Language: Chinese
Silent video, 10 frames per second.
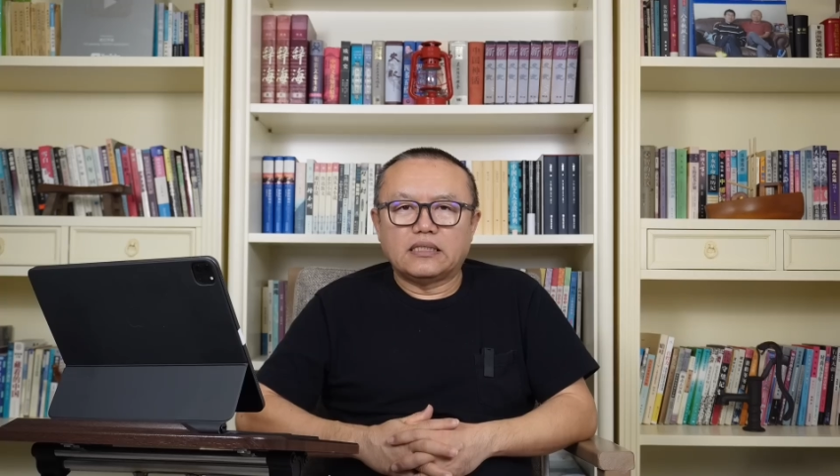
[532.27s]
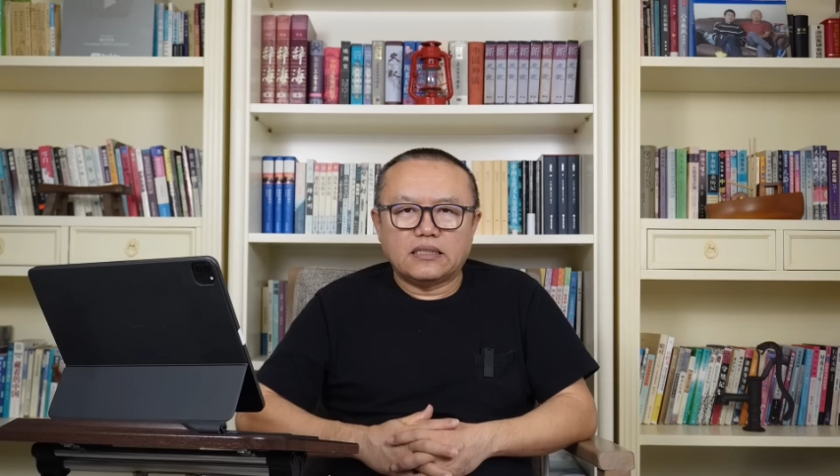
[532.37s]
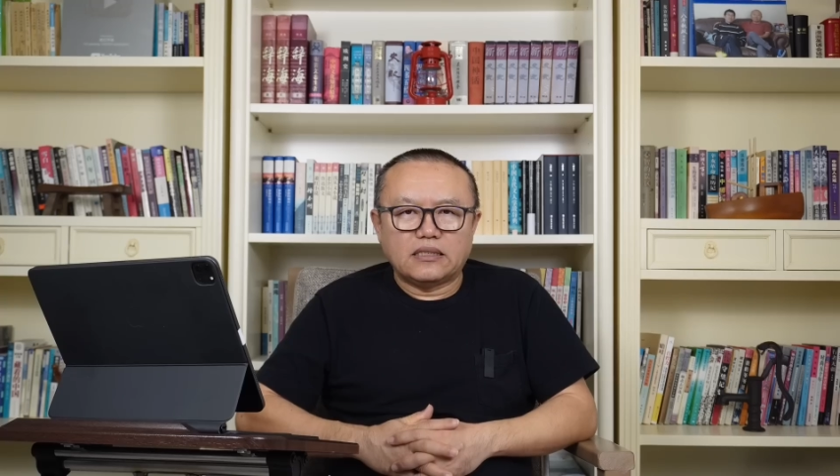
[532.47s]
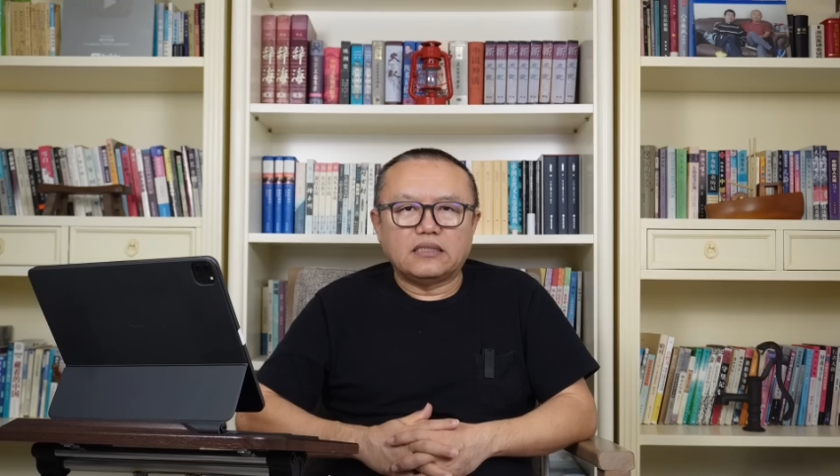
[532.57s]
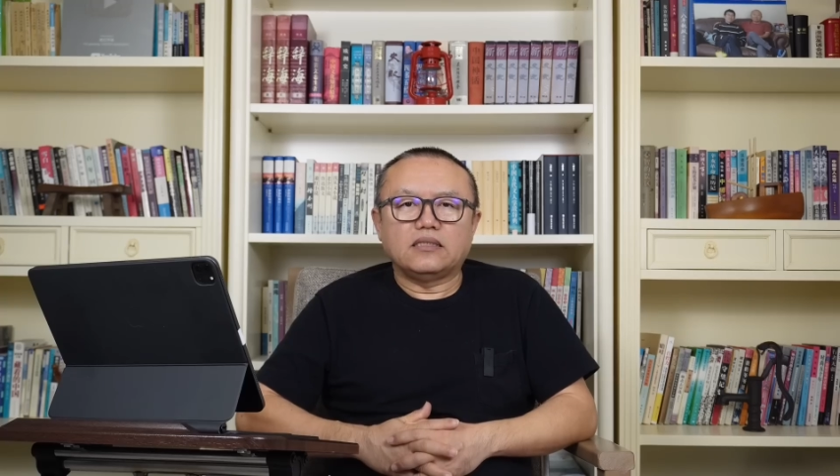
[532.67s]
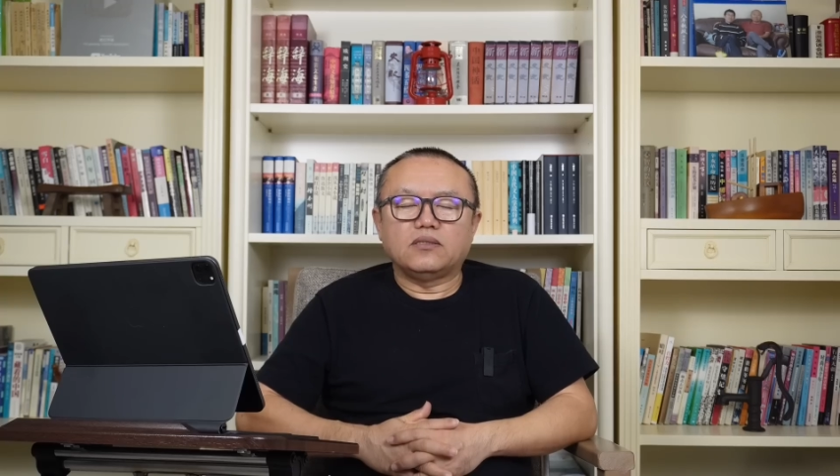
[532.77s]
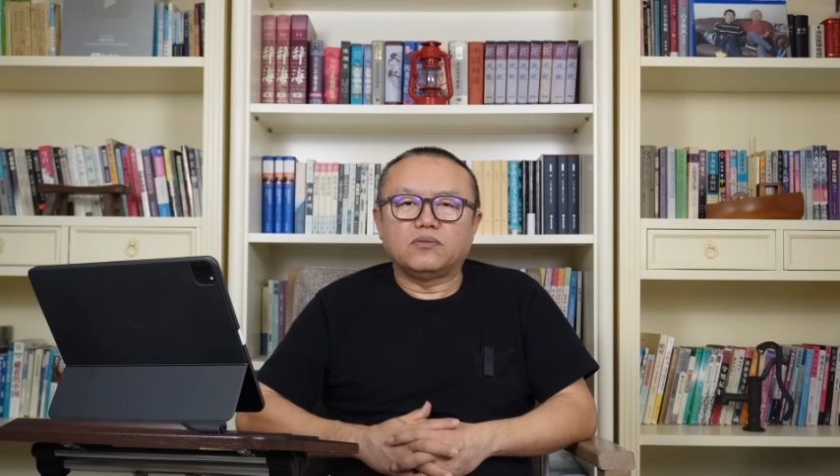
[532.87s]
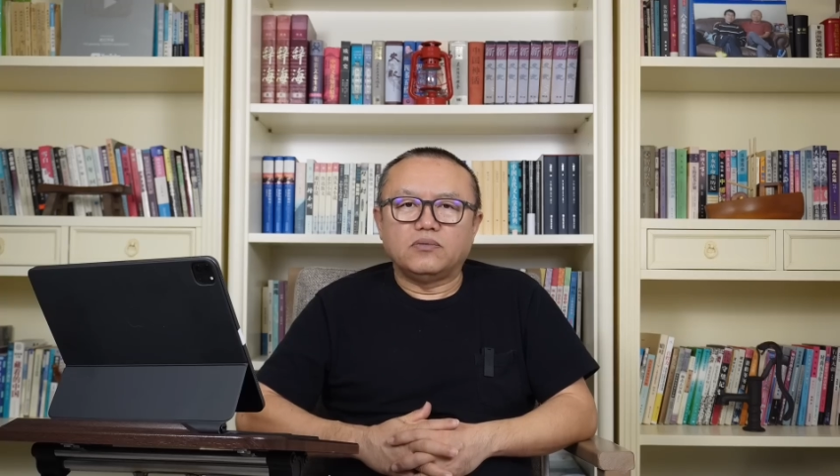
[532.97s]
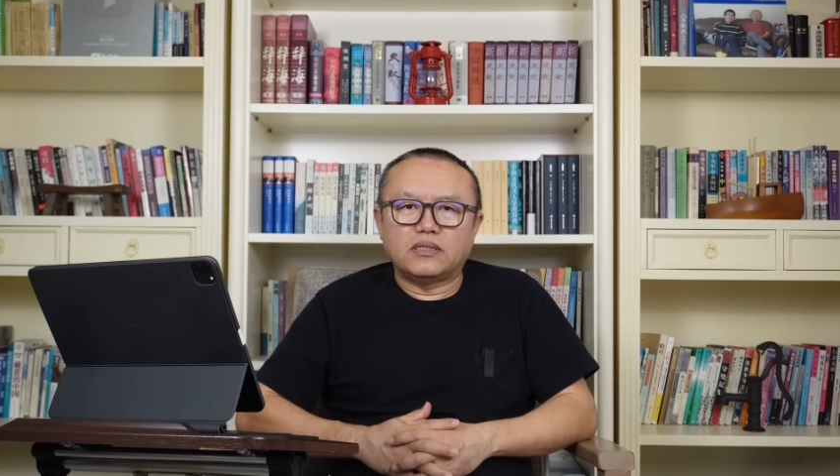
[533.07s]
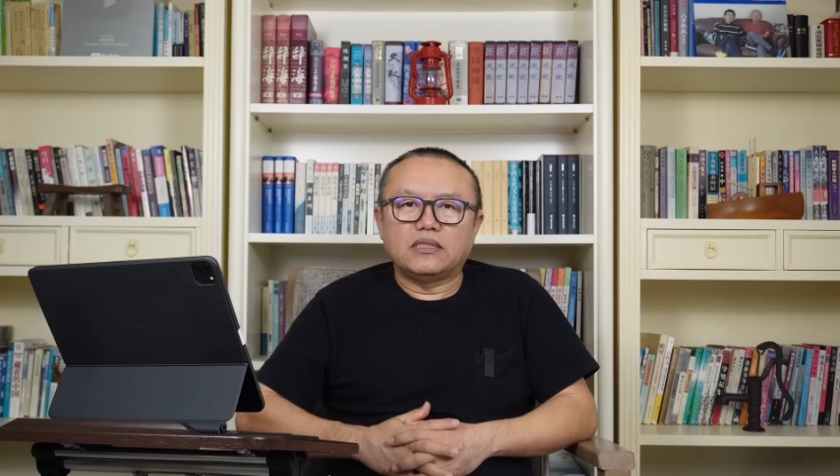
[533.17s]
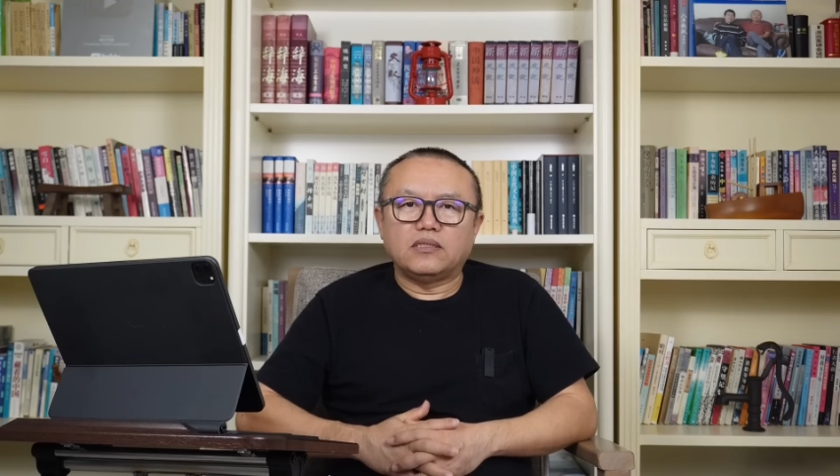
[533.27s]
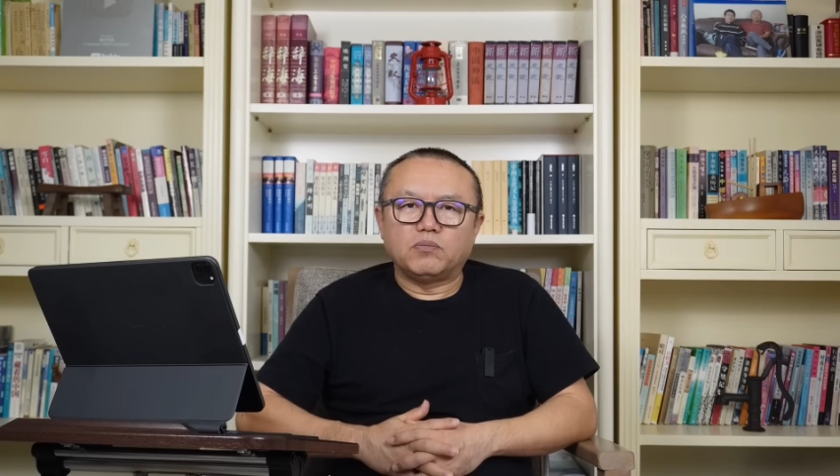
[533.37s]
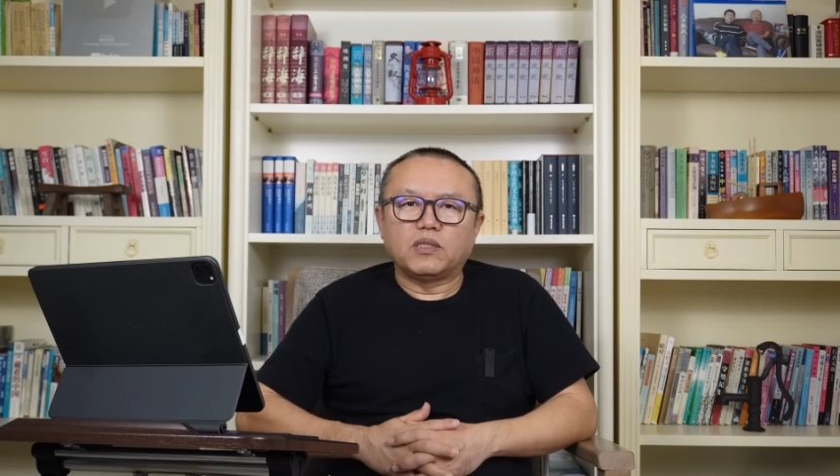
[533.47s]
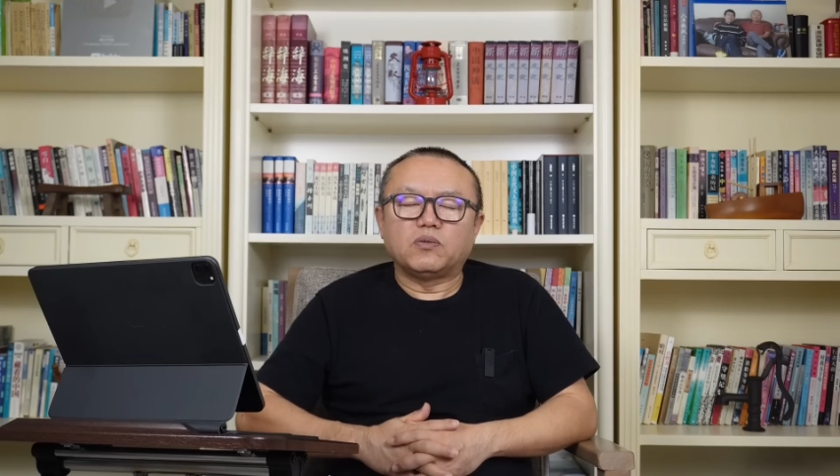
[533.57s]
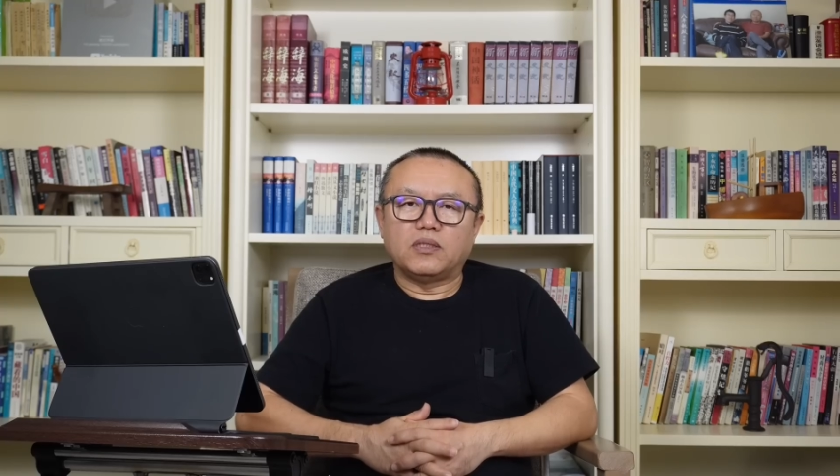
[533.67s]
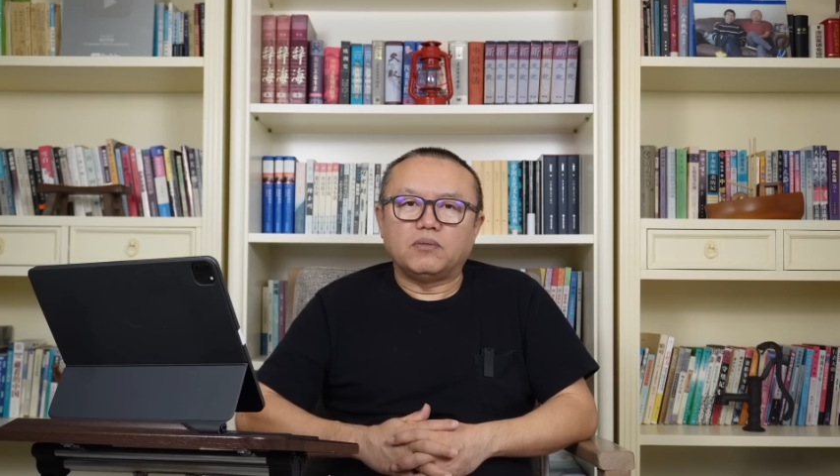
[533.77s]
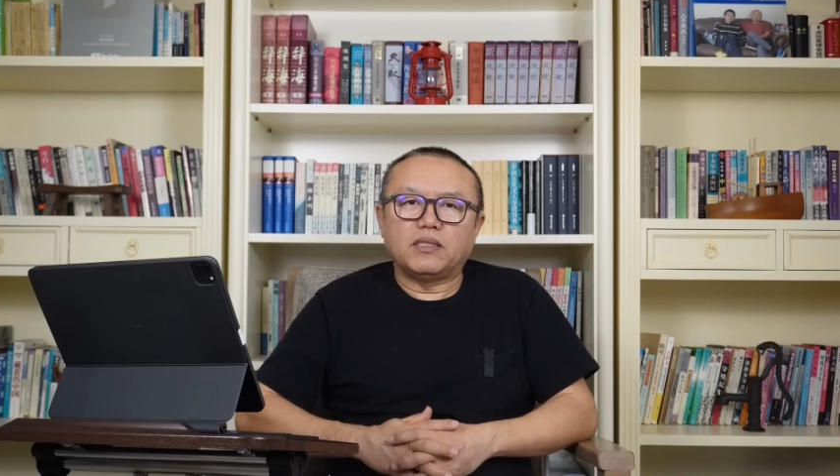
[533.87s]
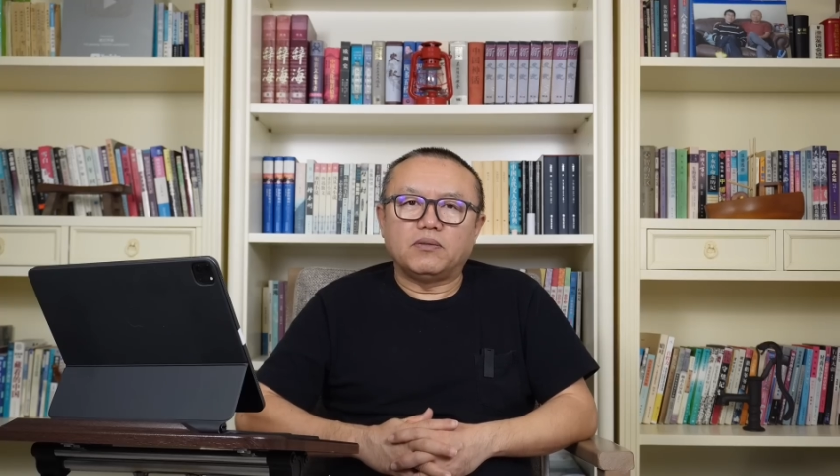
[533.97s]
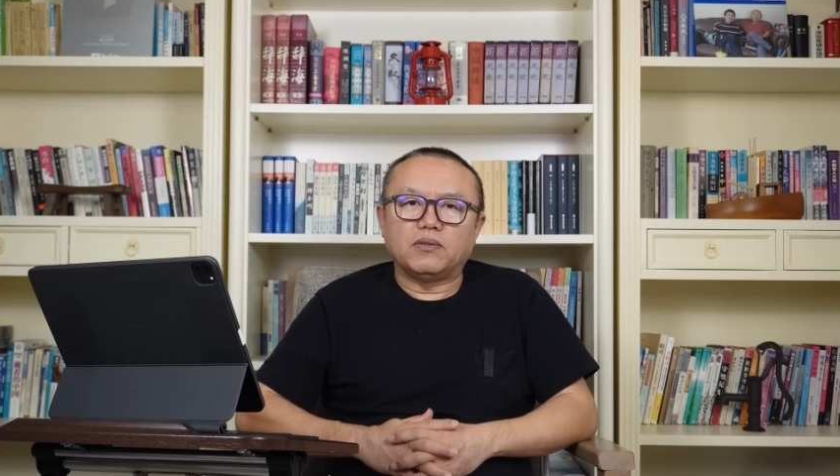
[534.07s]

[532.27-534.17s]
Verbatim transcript: 现在几乎接近崩溃的边